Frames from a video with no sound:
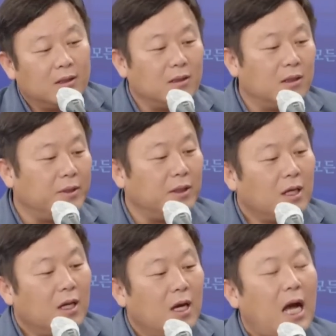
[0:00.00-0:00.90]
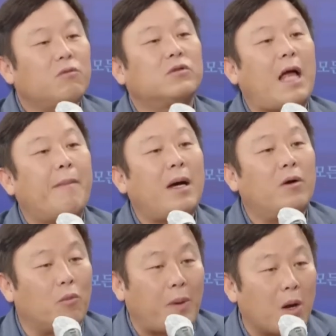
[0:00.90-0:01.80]
그러면 한국
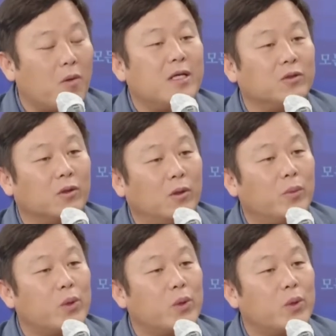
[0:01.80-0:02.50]
탐방으로 바꿔야죠